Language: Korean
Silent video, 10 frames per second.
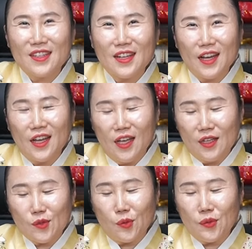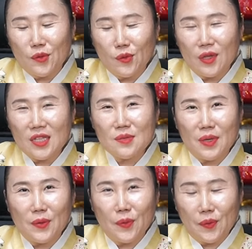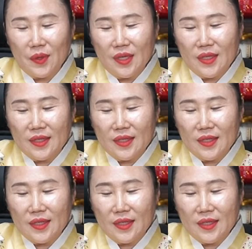그러니까 돈, 돈 하지 말고.